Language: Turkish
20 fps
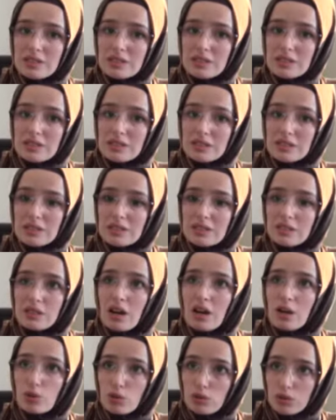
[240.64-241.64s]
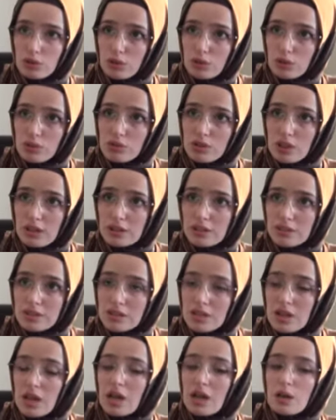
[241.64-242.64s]
ayında daha kolay
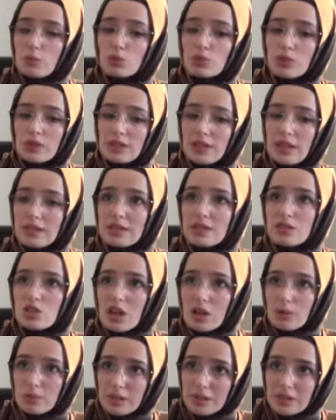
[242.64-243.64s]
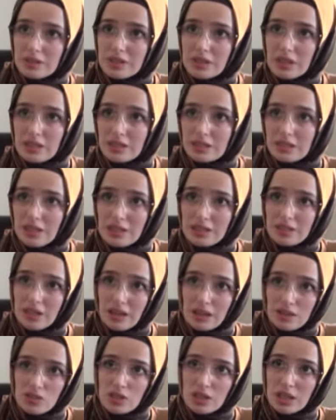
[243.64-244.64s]
olacaktır. Bu nedenle şerbetli tatlılar
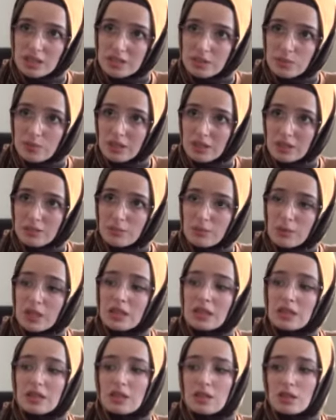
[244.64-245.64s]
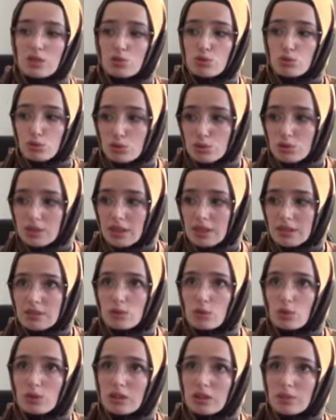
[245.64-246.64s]
tercih etmeyelim. E, sütlü
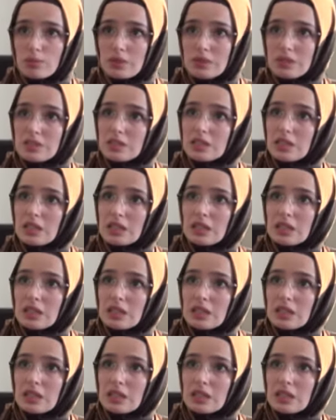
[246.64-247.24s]
tatlı olabilir.